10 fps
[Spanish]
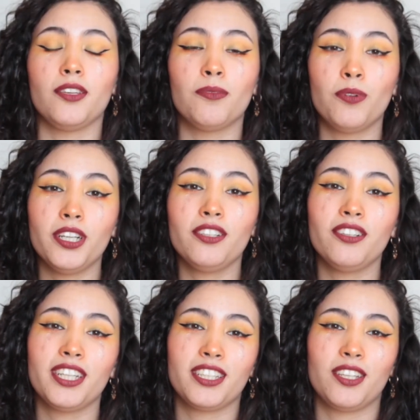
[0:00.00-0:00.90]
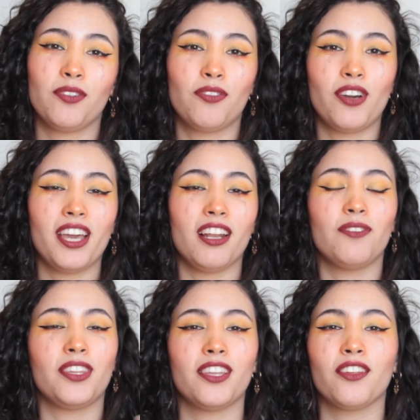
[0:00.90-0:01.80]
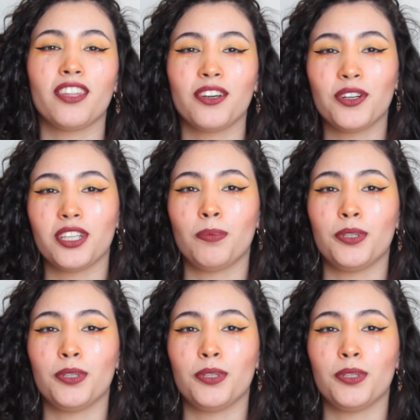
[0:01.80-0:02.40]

Y bueno, este fue el video de hoy.